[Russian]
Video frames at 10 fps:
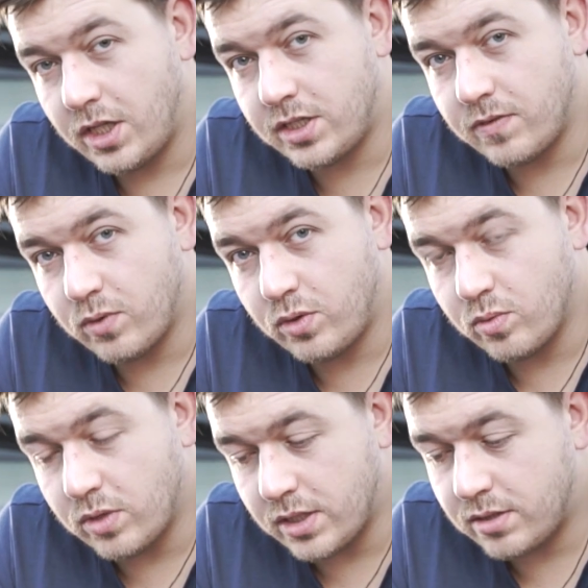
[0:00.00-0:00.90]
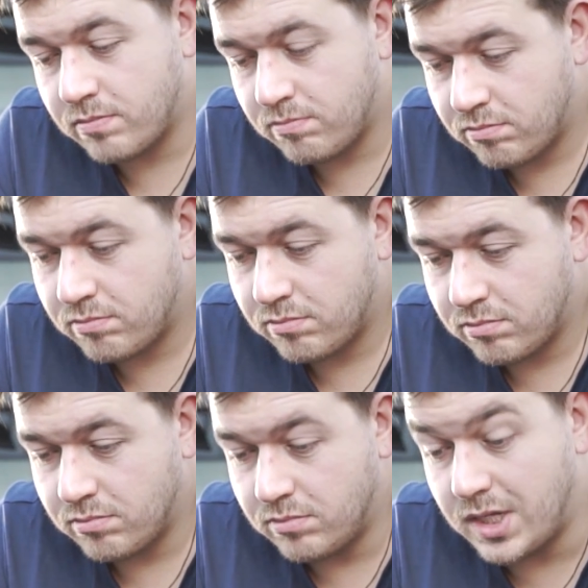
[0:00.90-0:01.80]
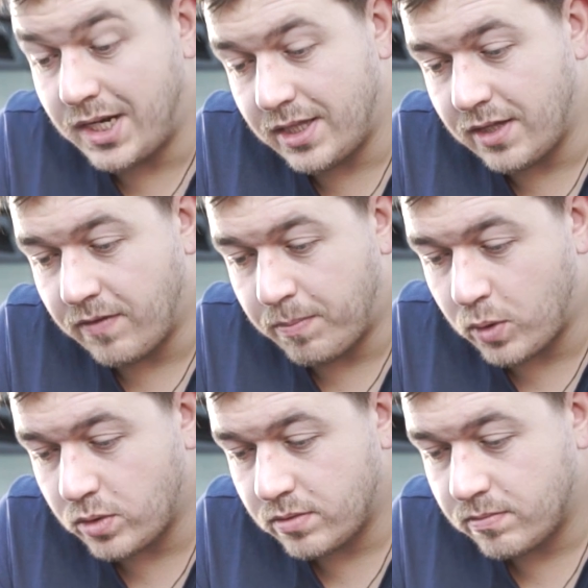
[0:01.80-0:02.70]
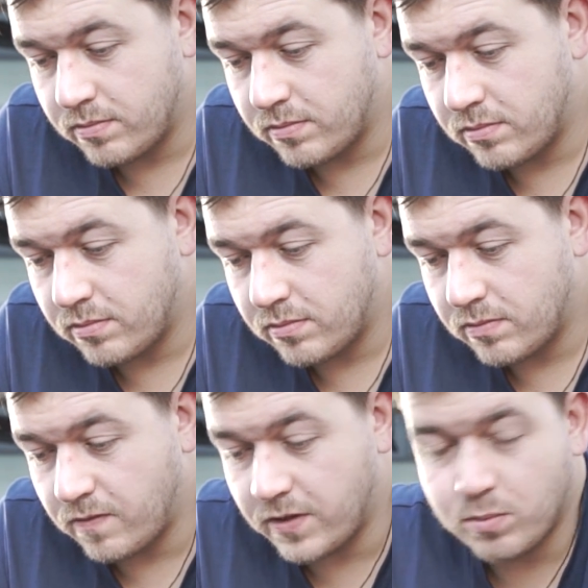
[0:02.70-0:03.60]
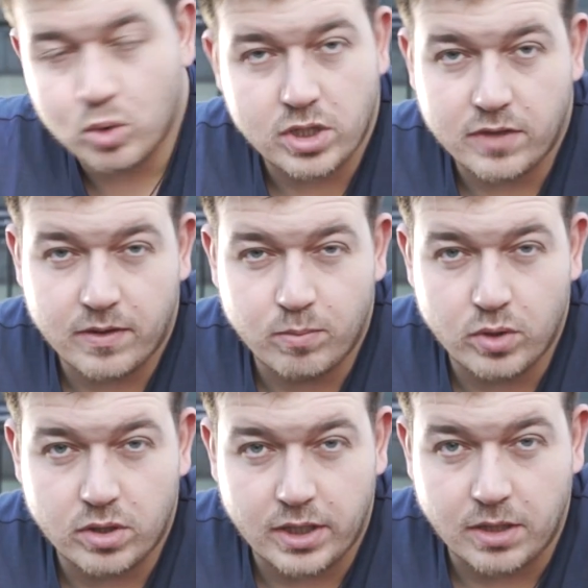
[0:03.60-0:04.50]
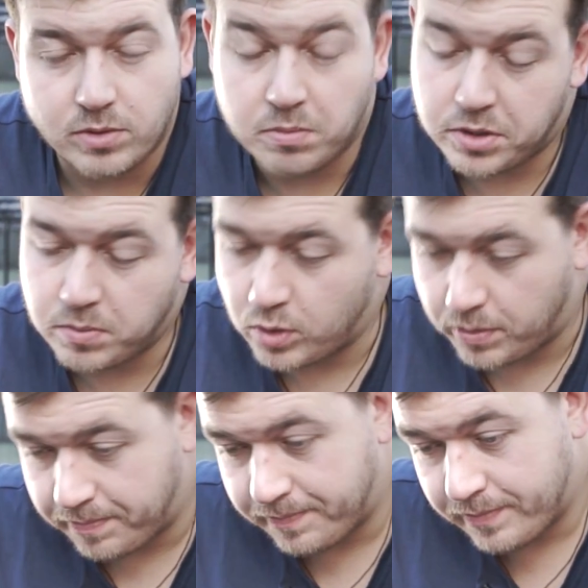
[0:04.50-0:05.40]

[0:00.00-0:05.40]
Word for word: И сегодня у нас длинный вопрос. Возможно, ответ будет таким же. Посмотрим.